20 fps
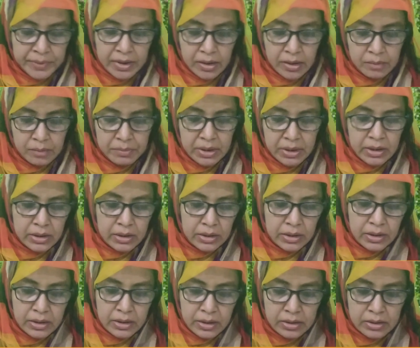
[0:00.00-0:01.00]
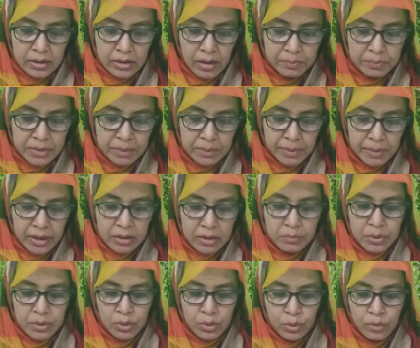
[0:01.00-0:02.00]
कि हमने यकीनन अपने
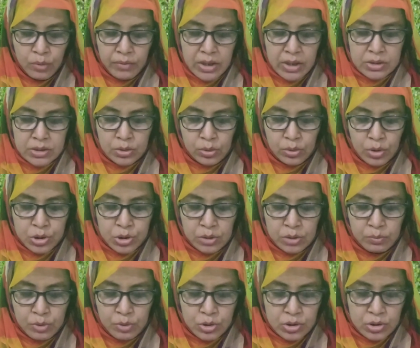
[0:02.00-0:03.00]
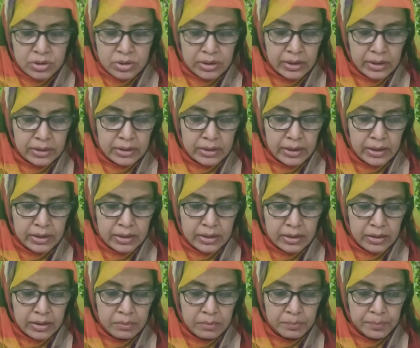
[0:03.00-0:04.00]
पैगंबरों को वाज रोशन मुजज़े
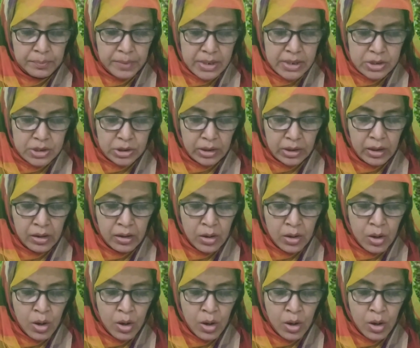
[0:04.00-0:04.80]
देकर भेजा